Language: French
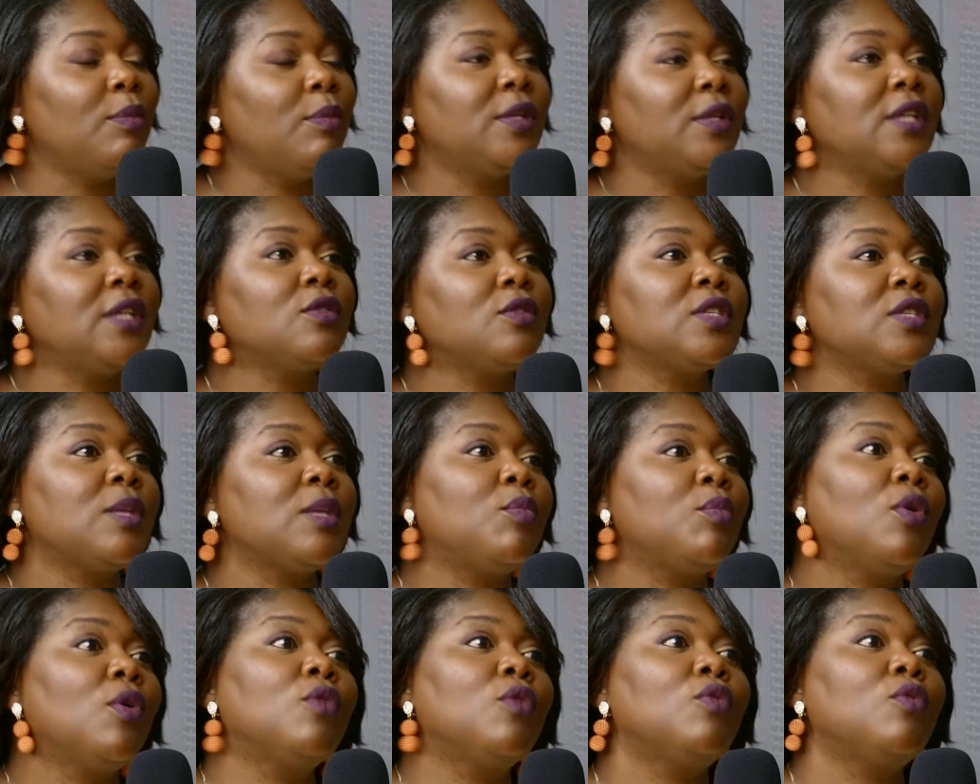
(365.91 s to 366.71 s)
peut-être que ça
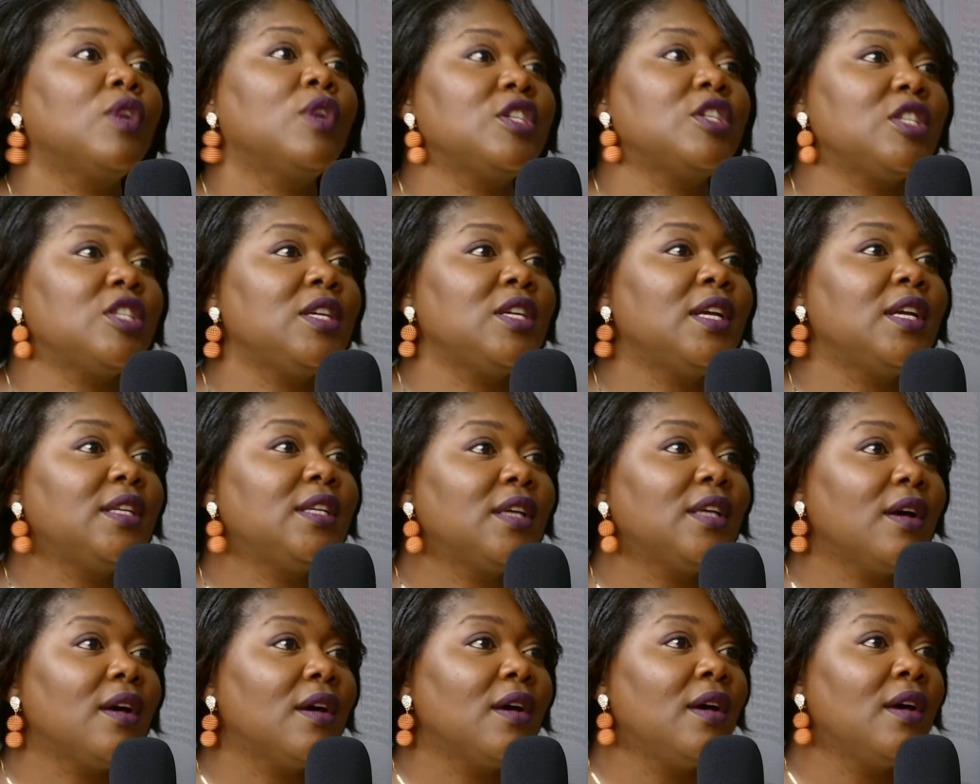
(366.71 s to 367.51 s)
peut encourager
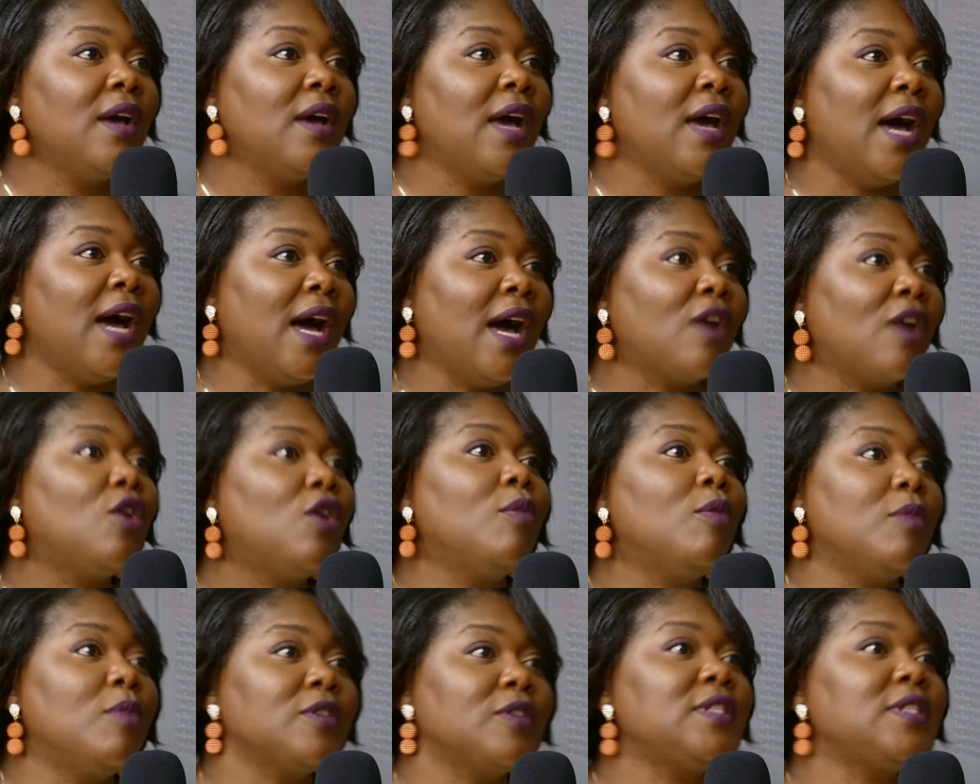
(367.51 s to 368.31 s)
quelqu'un à
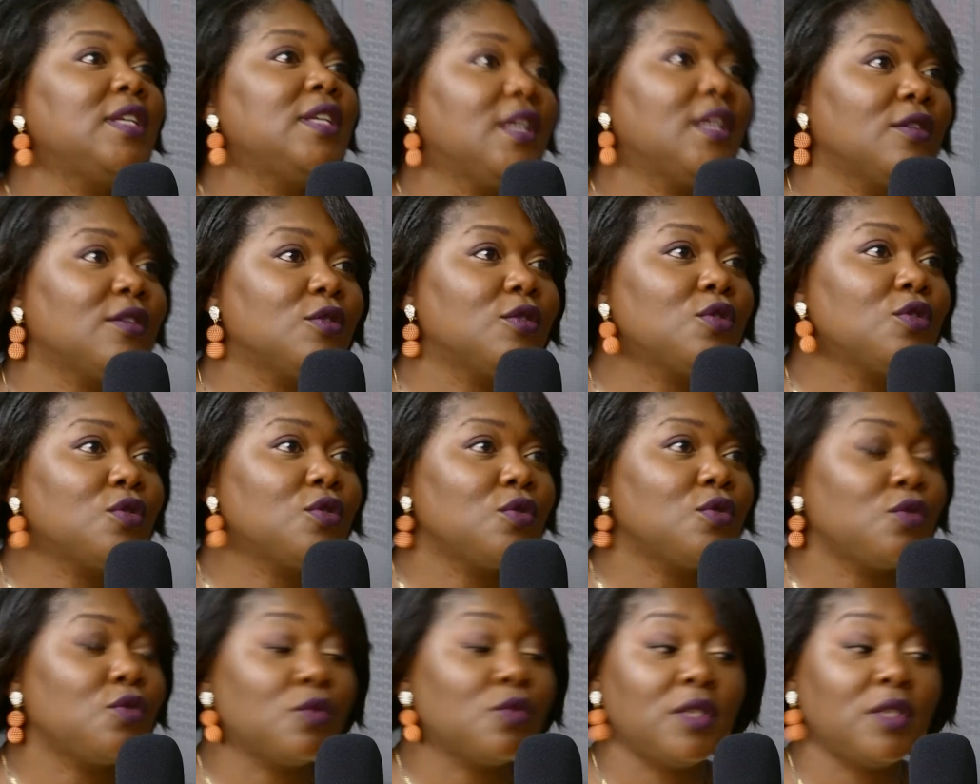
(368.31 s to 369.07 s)
commencer quelque chose.